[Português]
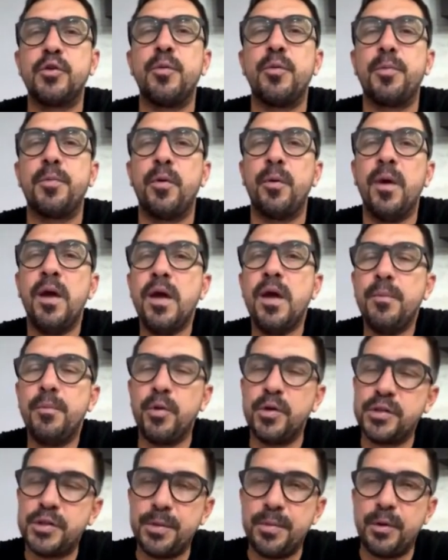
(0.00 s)
tô por,
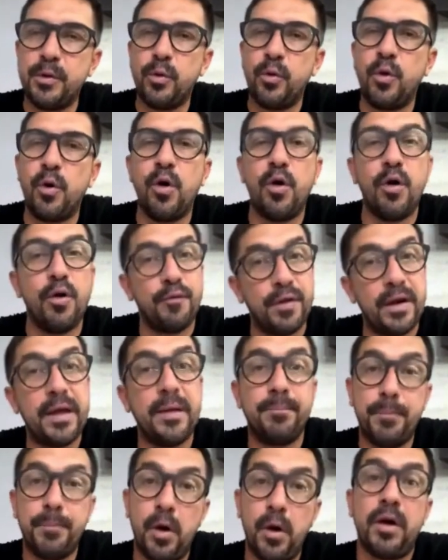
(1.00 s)
por cima do gol. Eu
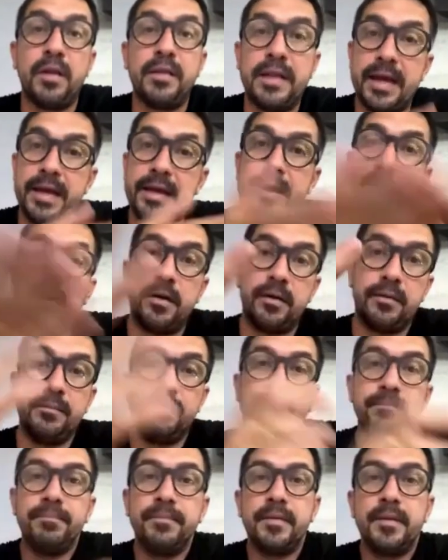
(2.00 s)
falei, pô, tá aí, ó.
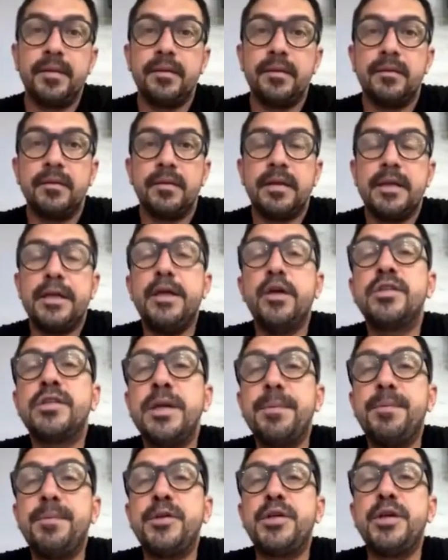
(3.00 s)
E eu
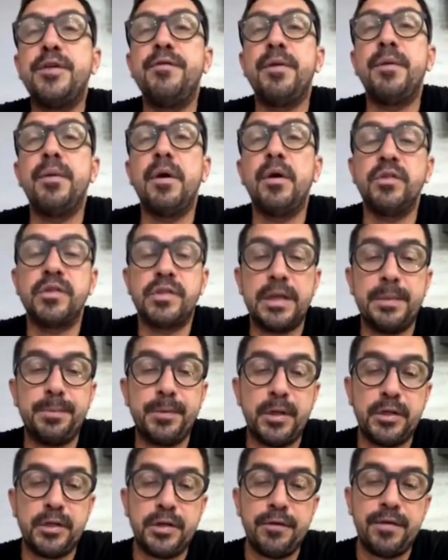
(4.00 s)
sempre tive, eu sempre
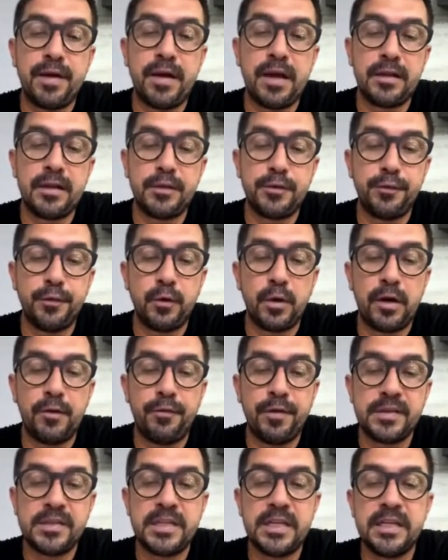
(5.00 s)
a, a,
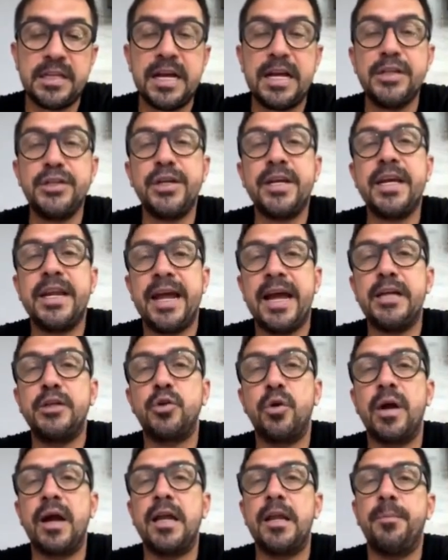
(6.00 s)
facilidade de criar
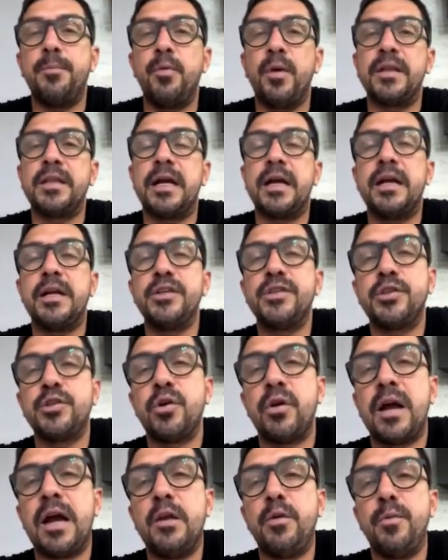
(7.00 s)
jogada pro atacante que
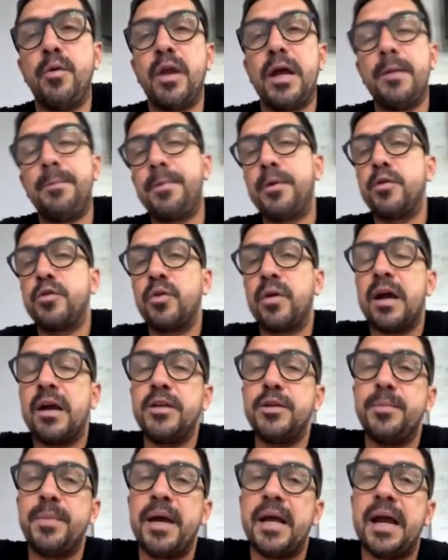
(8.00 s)
jogava do meu lado, porque eu
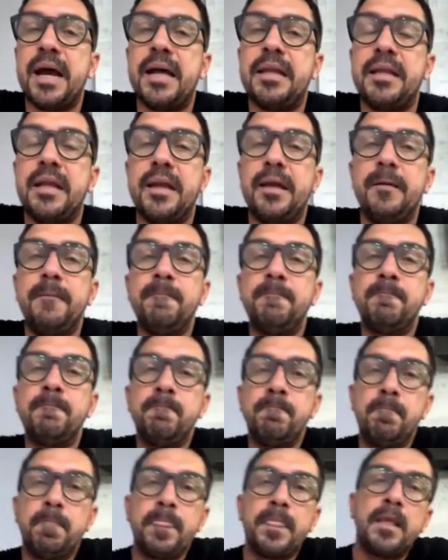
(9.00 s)
jogava de beirada, né?
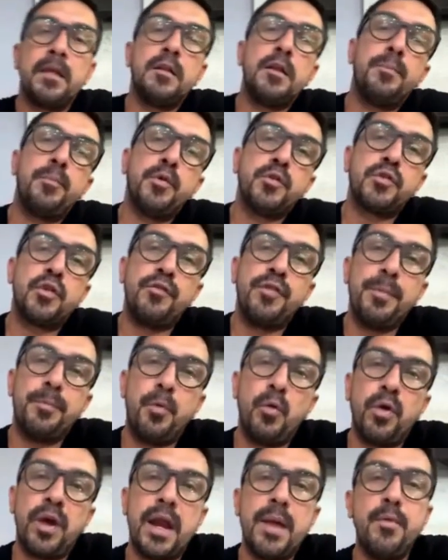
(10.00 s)
Depois que eu vim
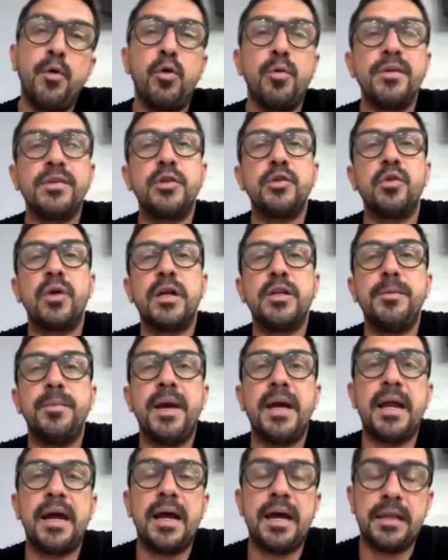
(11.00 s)
pro Grêmio, eu comecei a jogar de
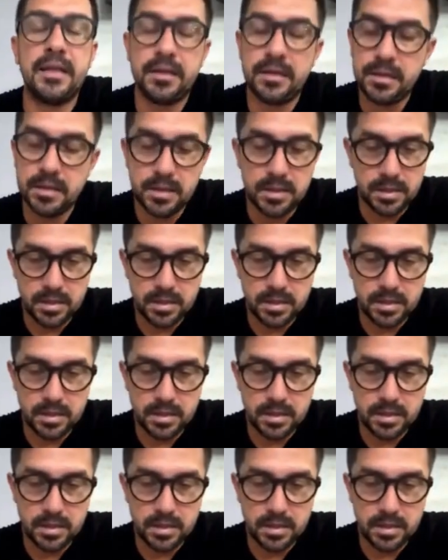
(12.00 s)
beirada.